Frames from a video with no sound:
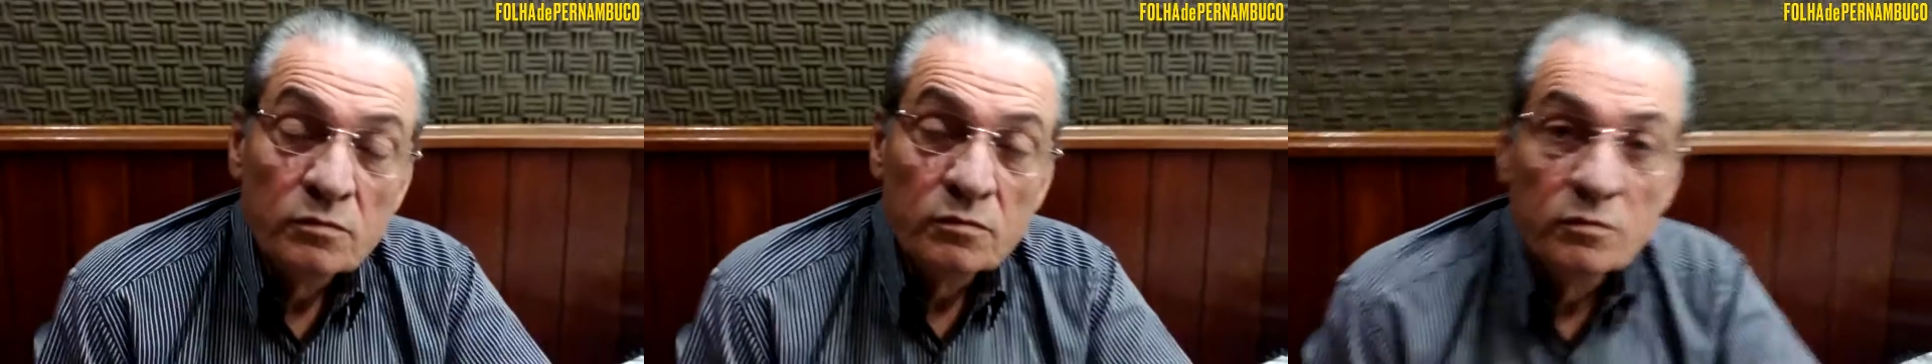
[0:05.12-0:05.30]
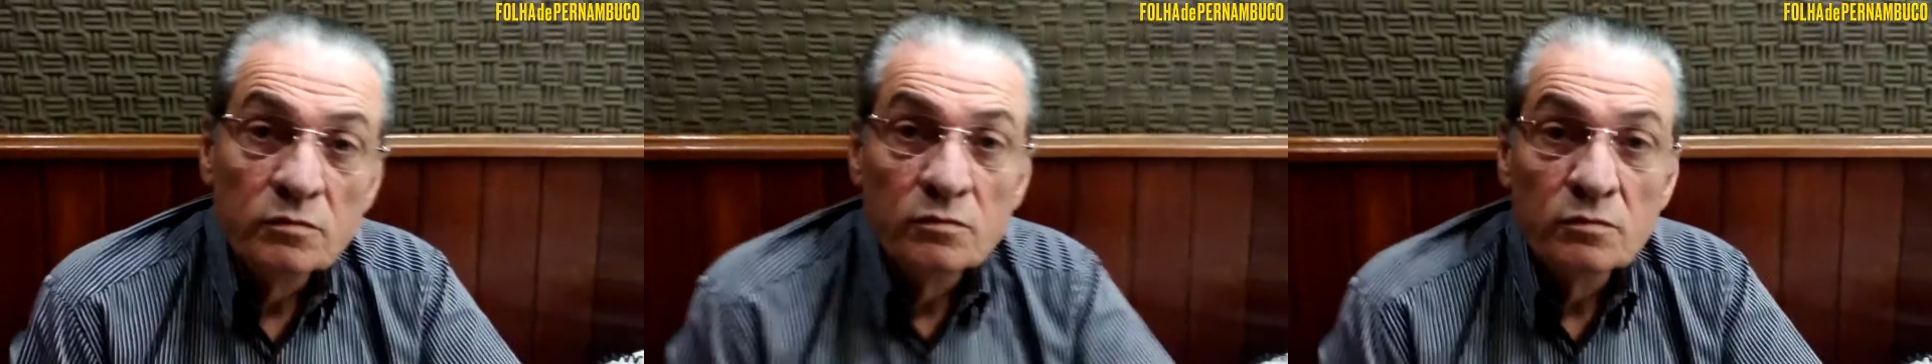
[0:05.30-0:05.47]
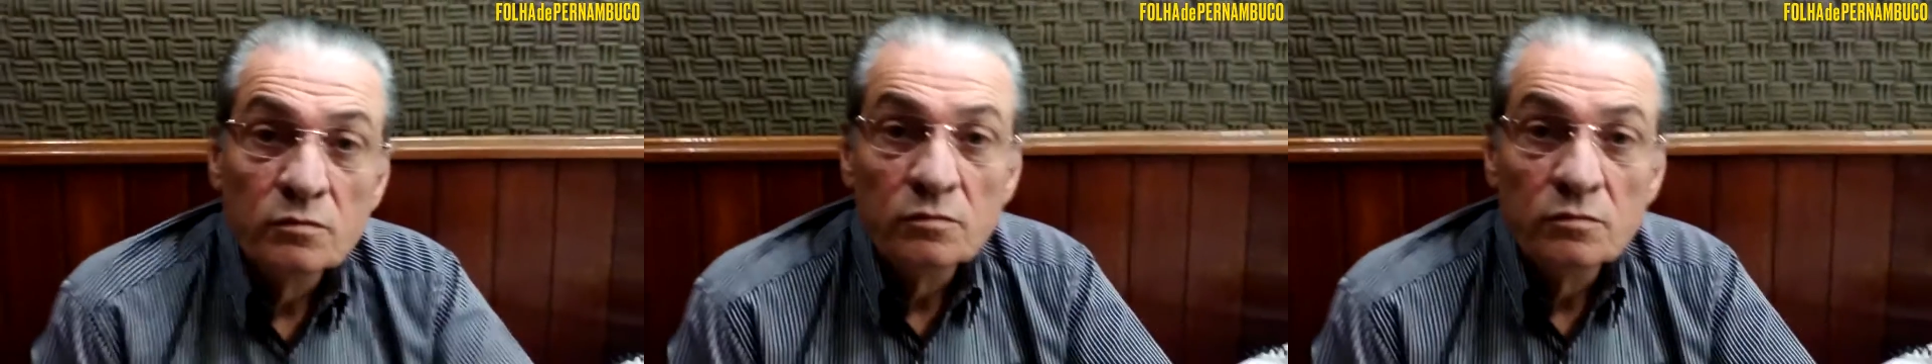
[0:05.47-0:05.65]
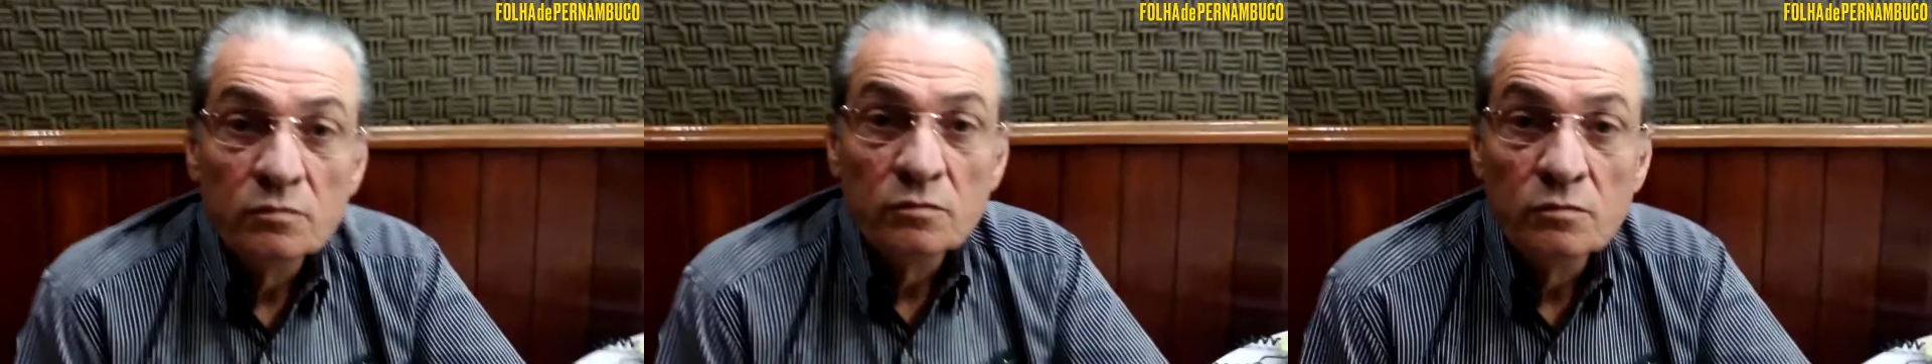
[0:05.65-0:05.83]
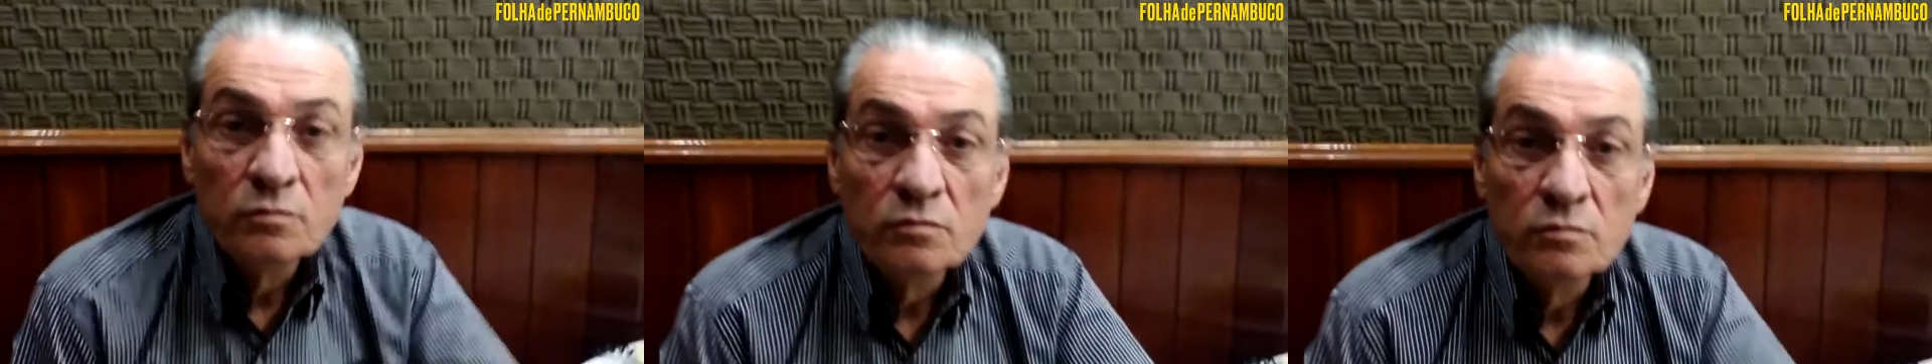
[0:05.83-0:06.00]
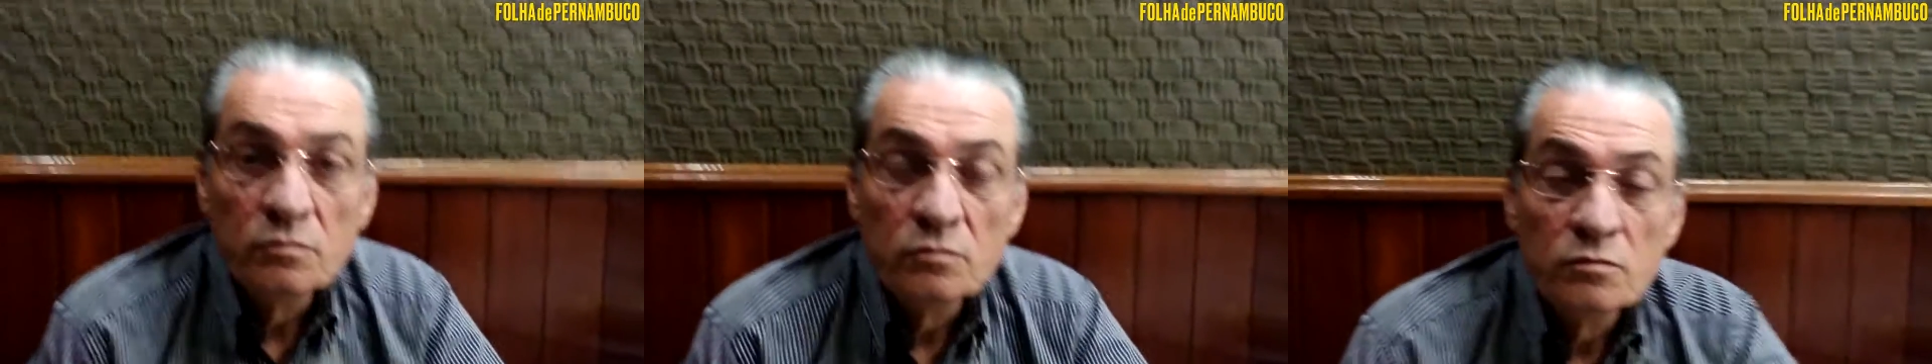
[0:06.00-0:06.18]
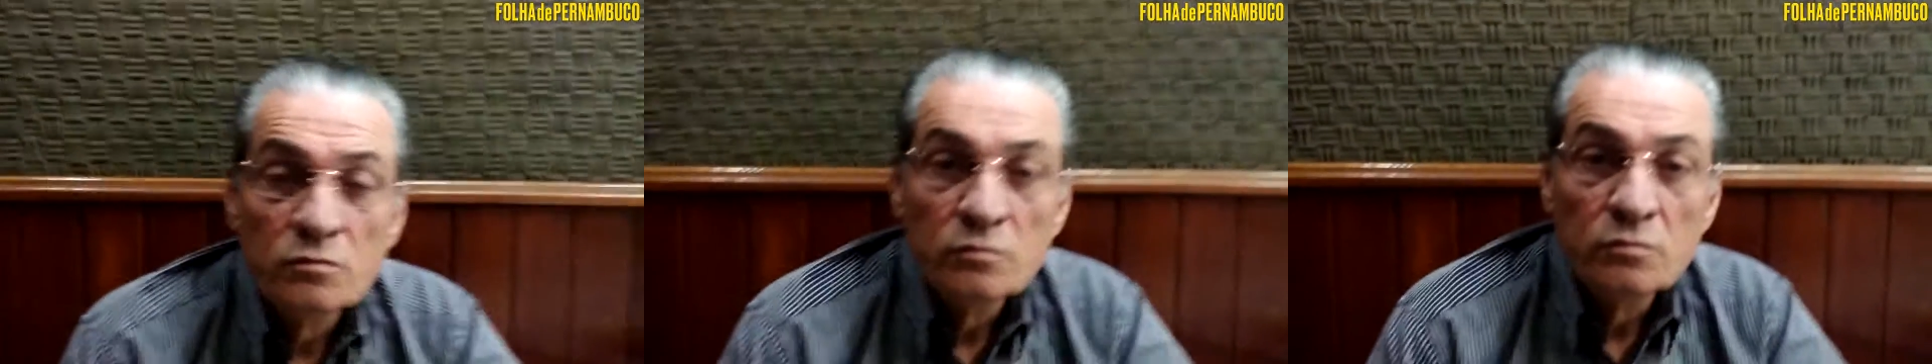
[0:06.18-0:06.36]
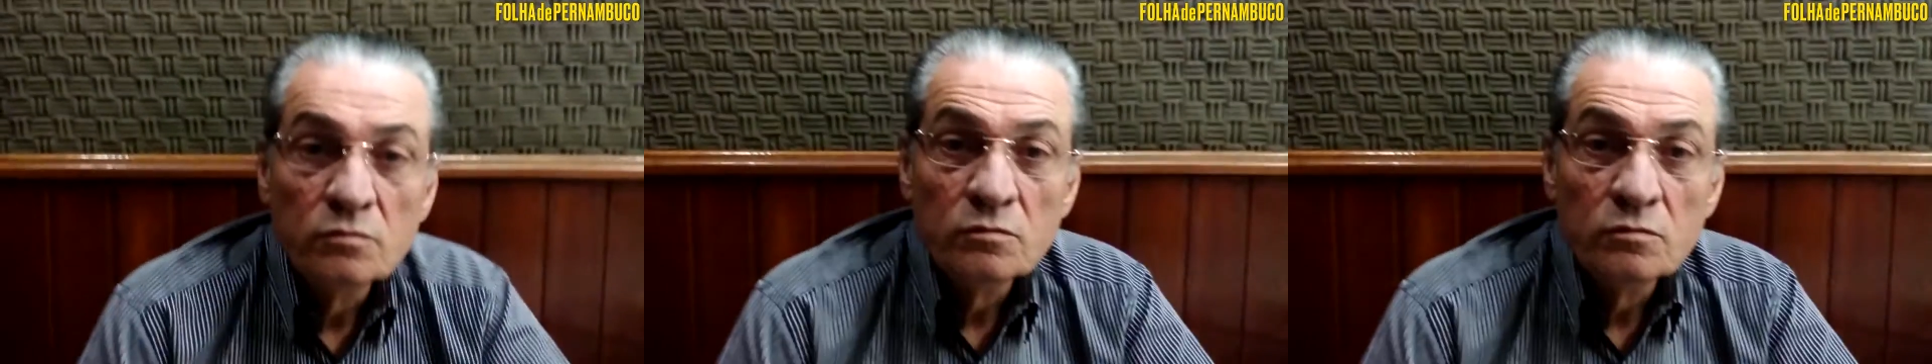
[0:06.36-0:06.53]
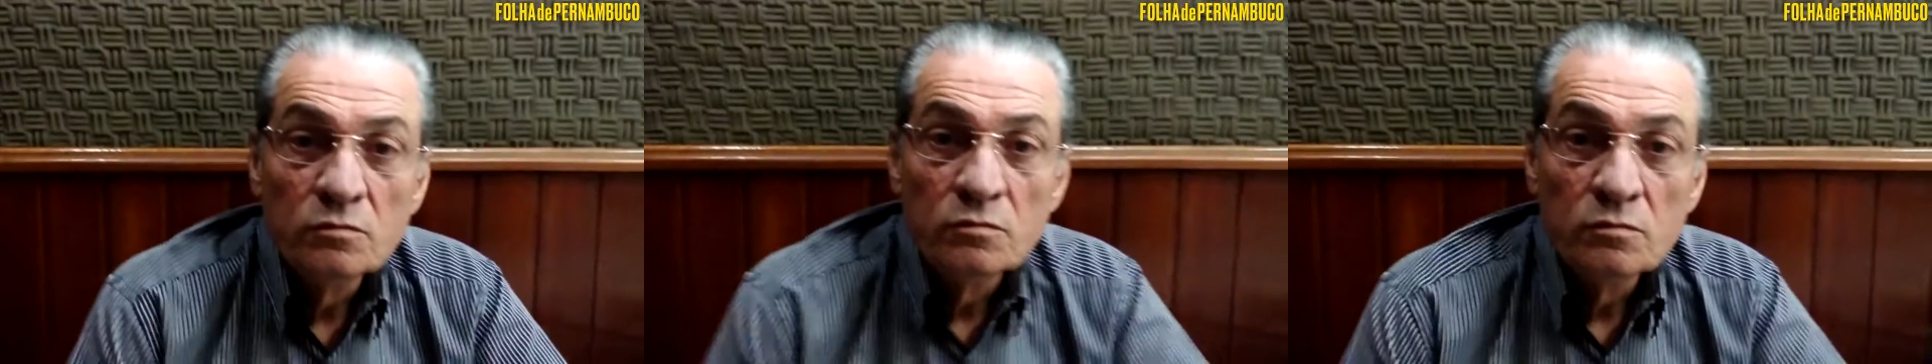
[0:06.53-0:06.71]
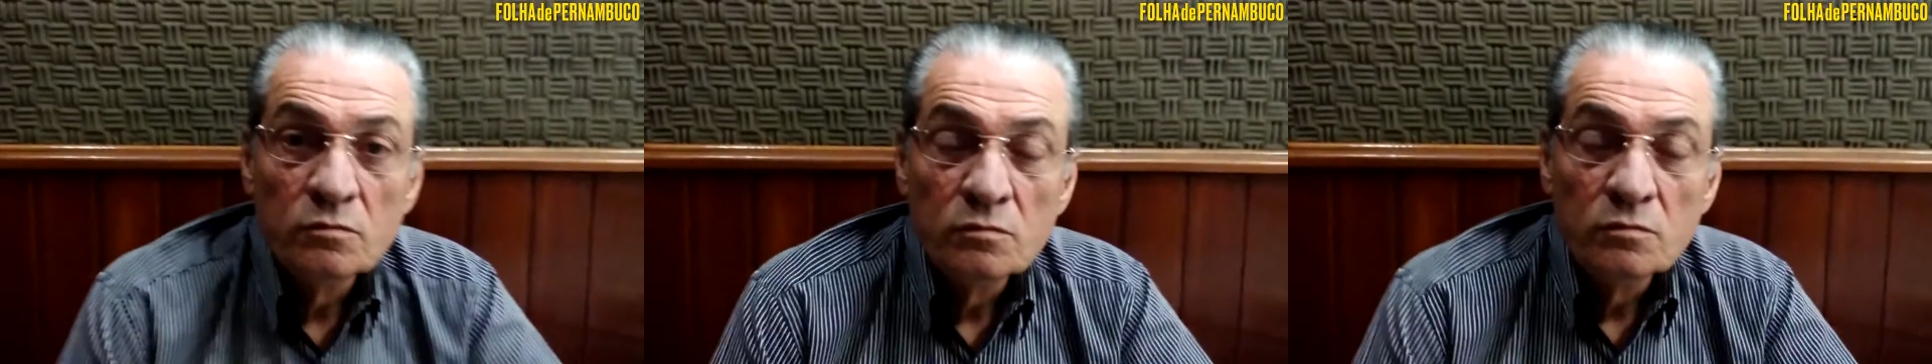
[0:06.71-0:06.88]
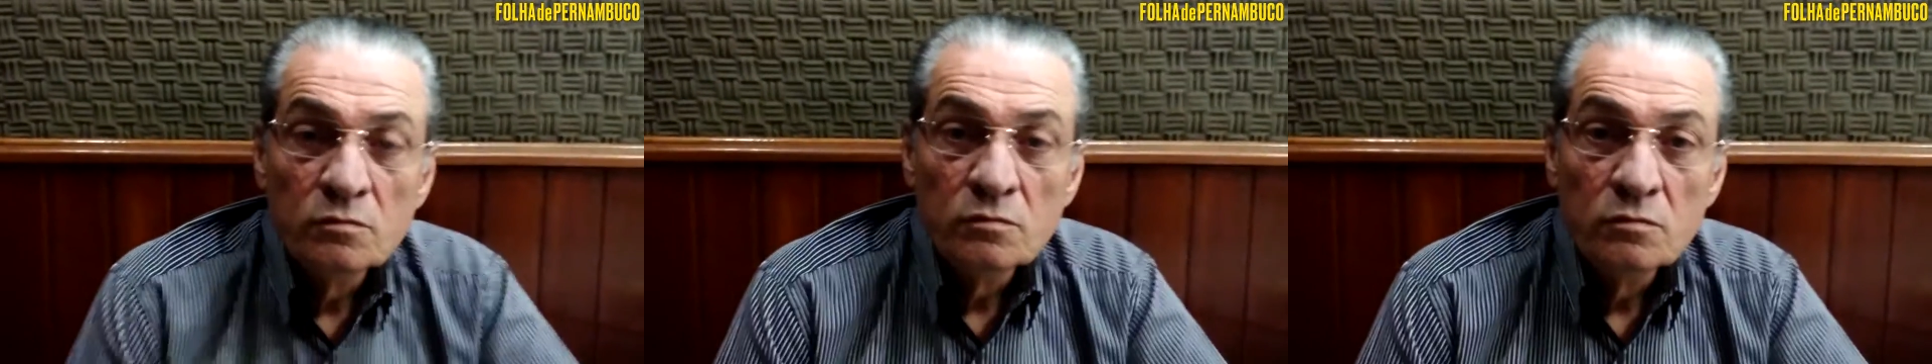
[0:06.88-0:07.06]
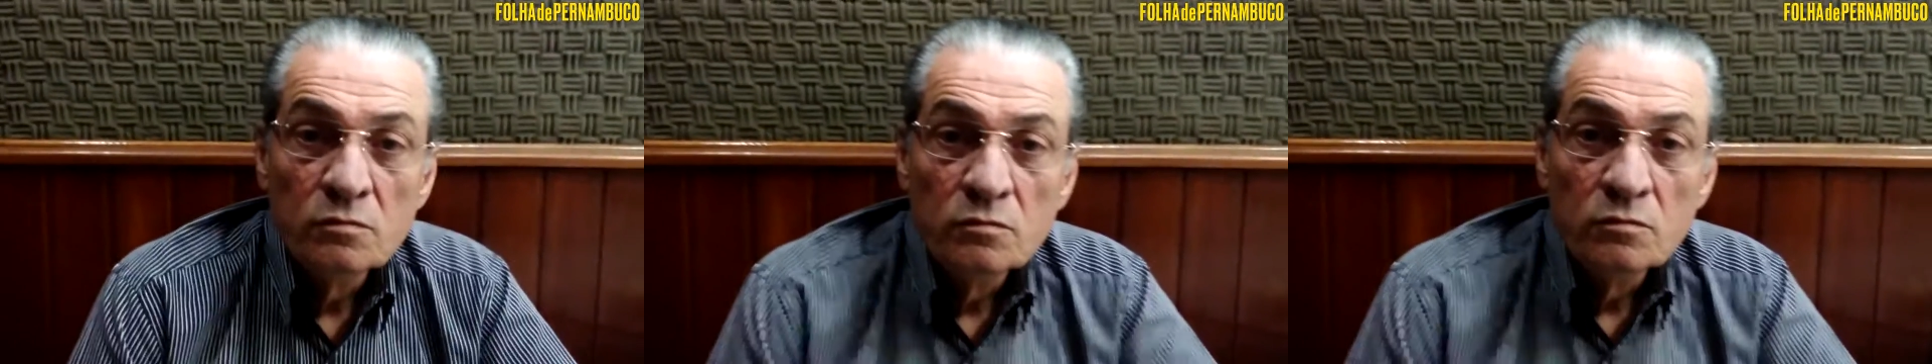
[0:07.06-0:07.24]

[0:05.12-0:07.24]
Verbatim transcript: avaliação para as eleições